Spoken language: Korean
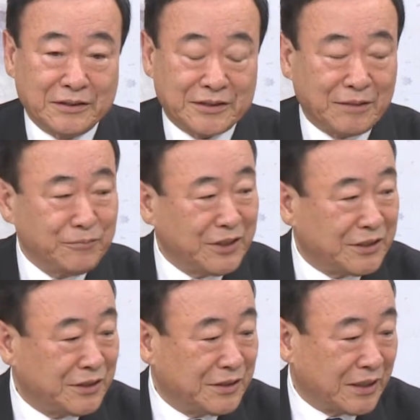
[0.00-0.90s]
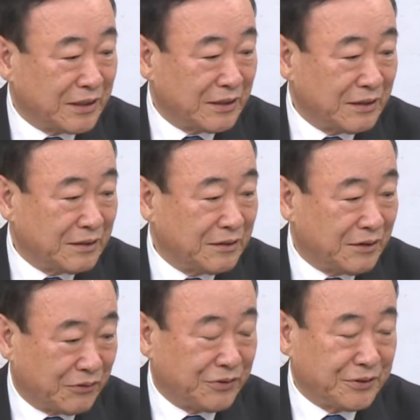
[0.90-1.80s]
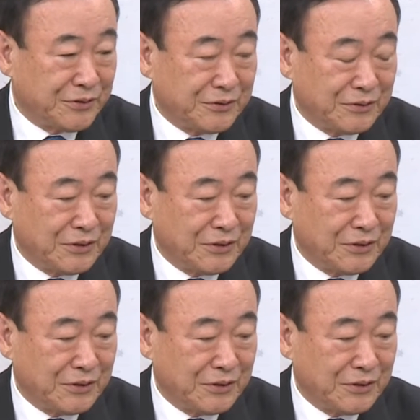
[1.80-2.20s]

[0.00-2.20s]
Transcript: 3대 시장이 됐고요.